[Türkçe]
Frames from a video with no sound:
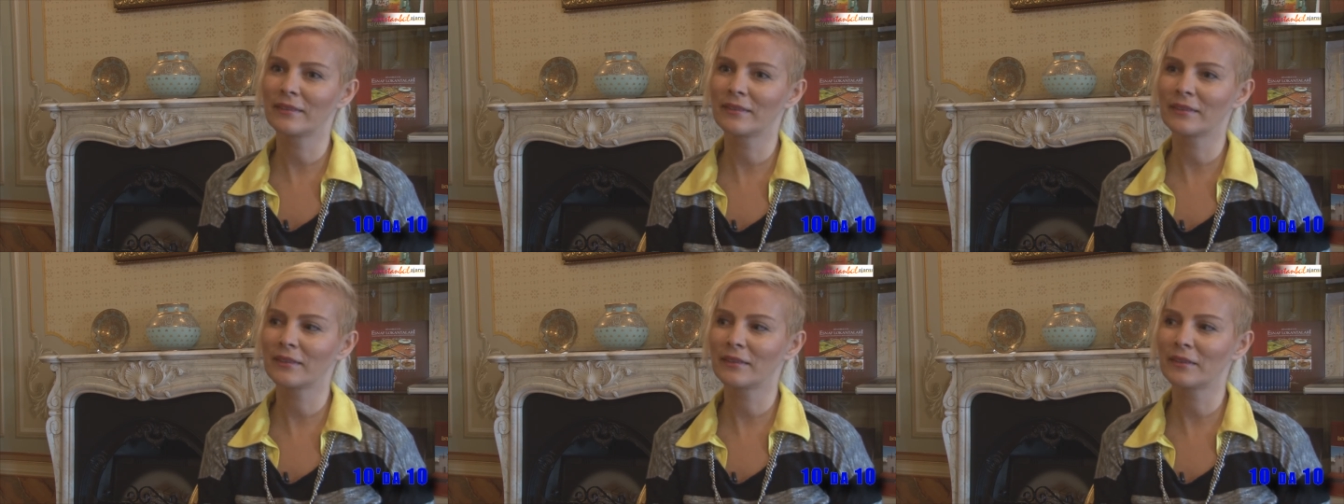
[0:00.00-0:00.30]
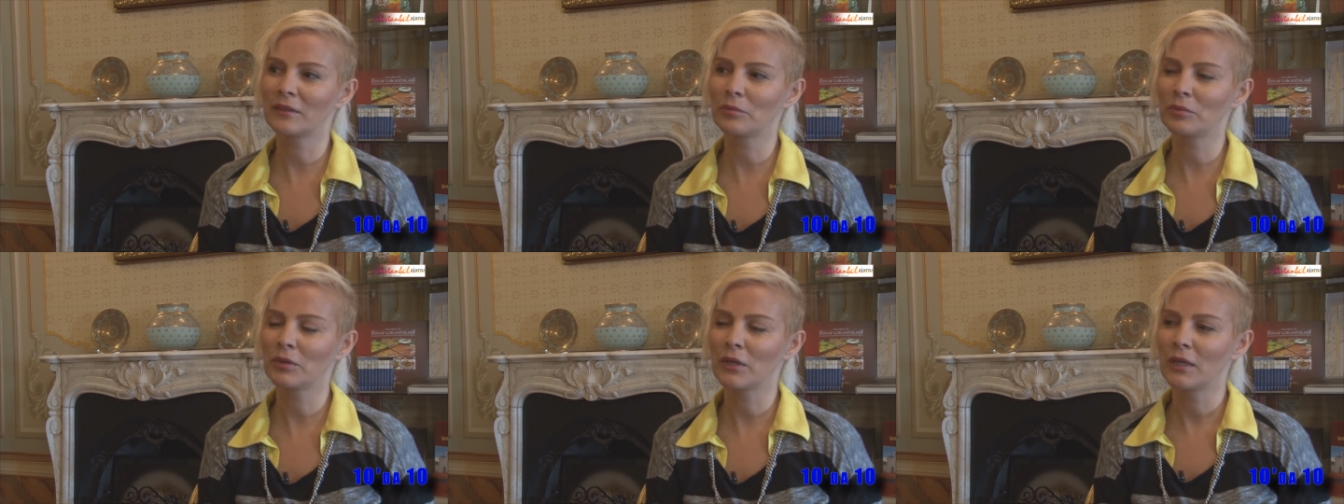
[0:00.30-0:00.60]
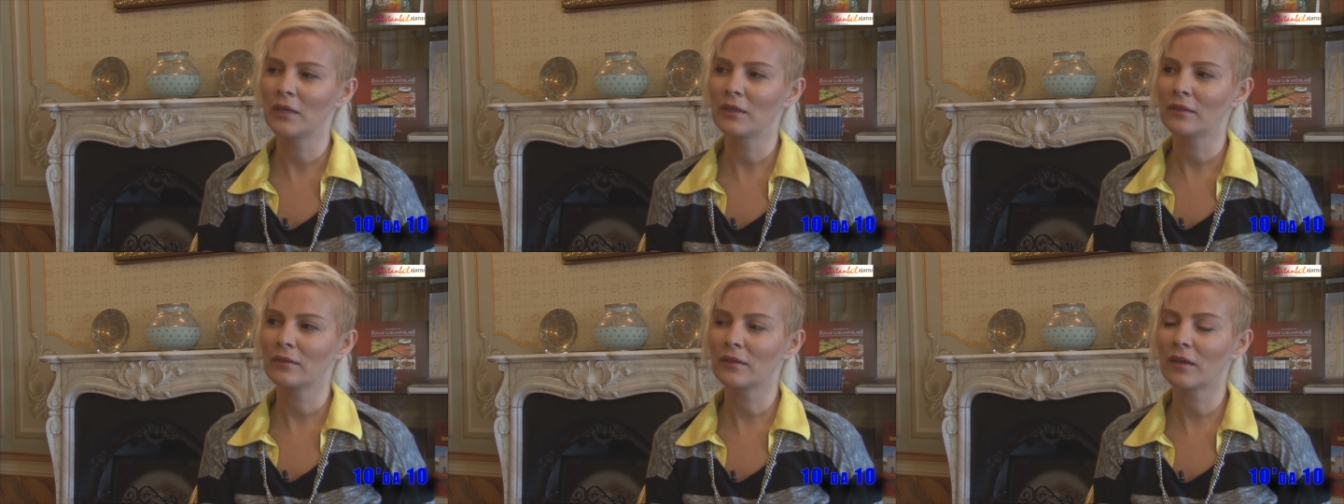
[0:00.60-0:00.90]
yayılıp
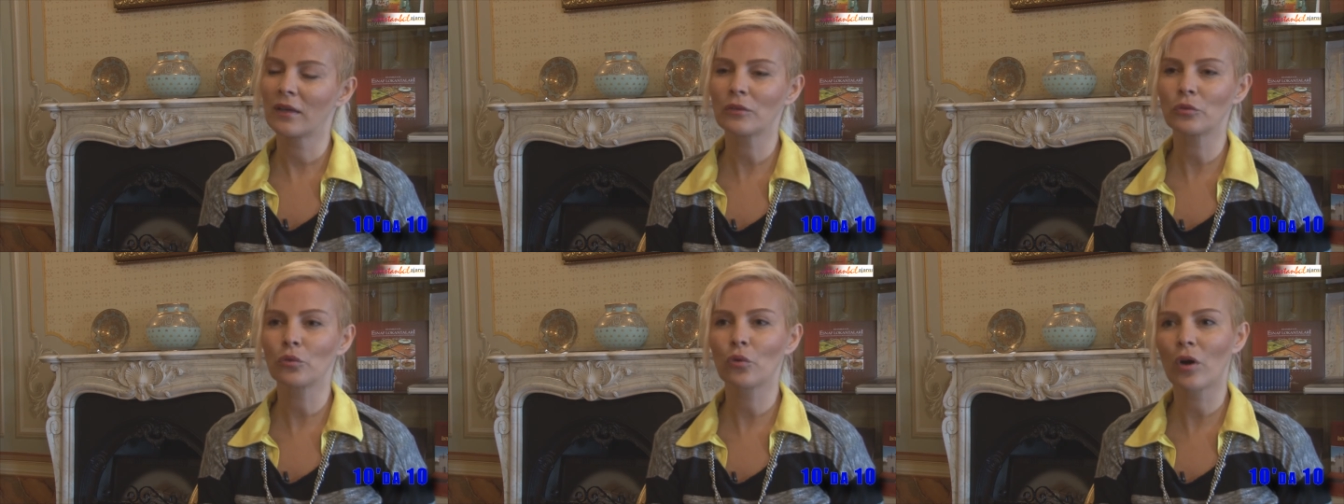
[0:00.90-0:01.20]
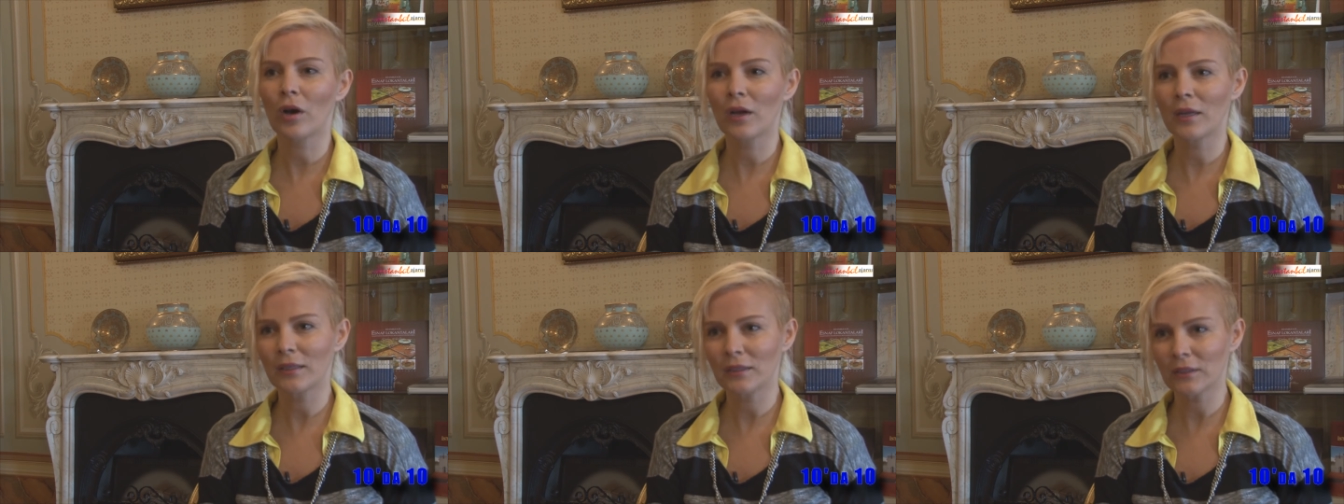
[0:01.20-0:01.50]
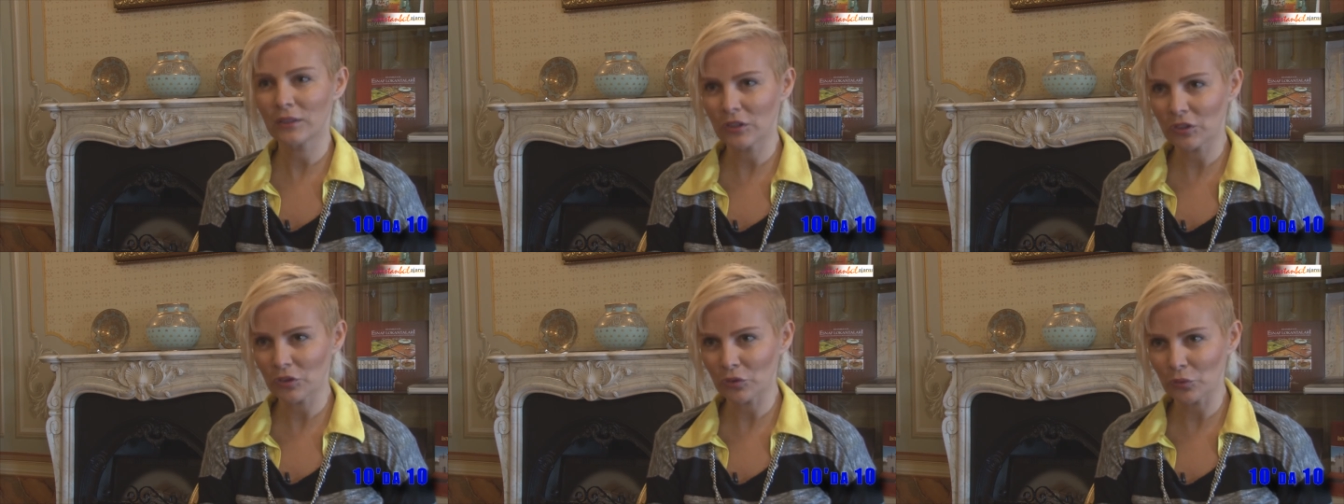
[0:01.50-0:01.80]
daha doğayla
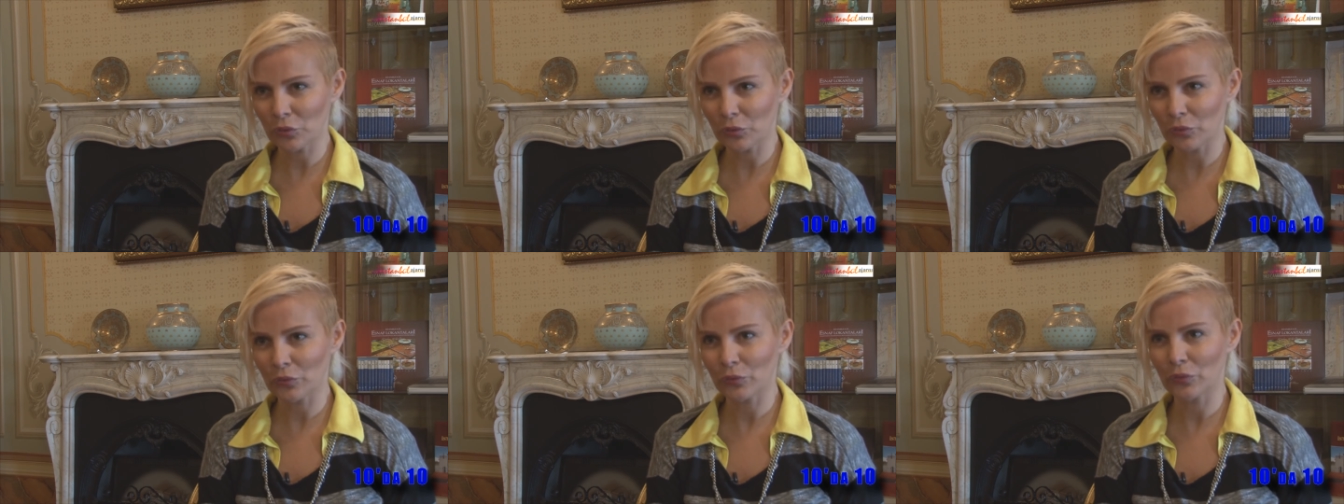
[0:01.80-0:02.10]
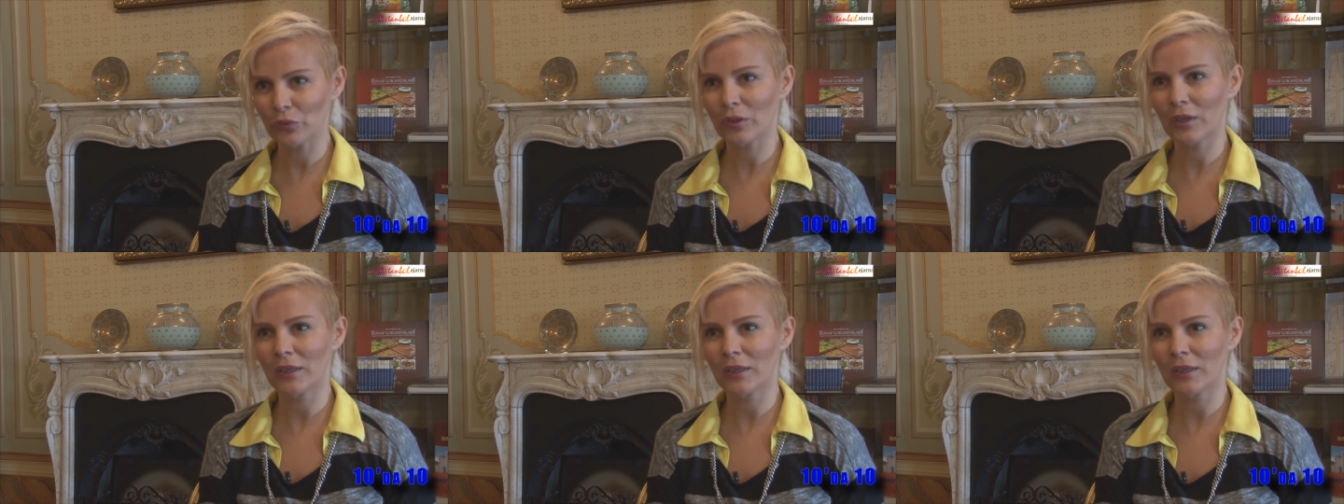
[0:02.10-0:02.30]
iç içe olduğu,